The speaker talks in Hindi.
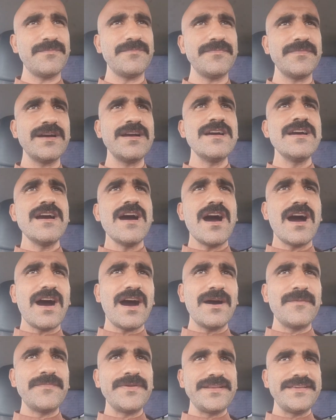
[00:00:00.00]
हम
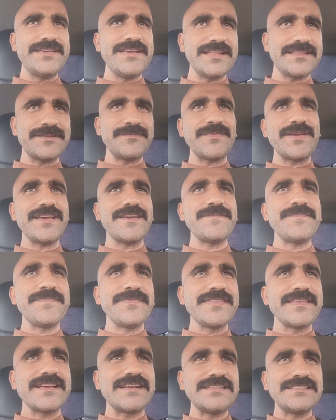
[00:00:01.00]
अमरीत में
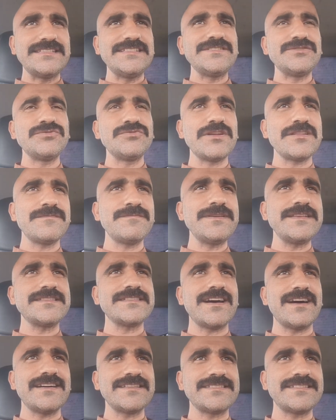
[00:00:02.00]
किसी सूरत भी
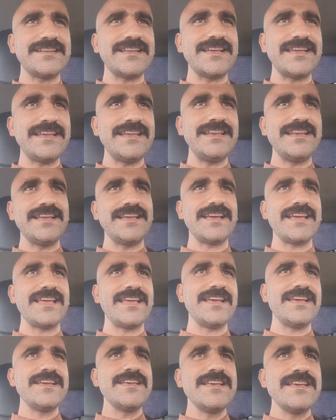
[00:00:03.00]
सांस नहीं
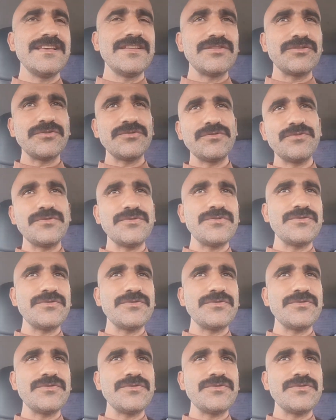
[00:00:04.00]
लेंगे तो